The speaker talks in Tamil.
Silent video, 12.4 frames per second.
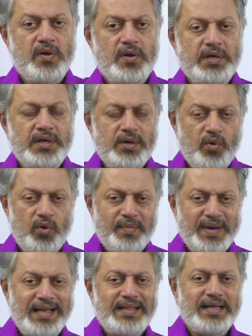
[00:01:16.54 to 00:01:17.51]
இங்கு ஒரு
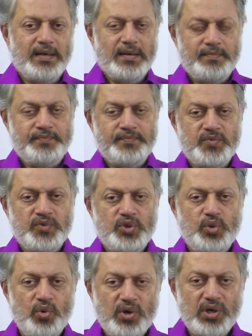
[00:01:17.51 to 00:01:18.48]
மனிதன்
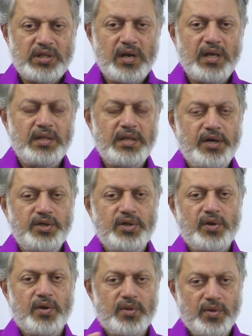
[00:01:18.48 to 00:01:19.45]
தூக்கத்திலிருந்து
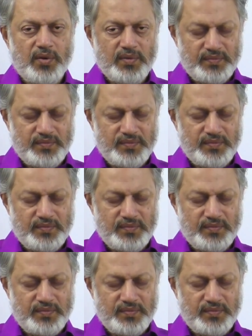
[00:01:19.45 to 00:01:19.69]
எழுந்துக்கிறதோ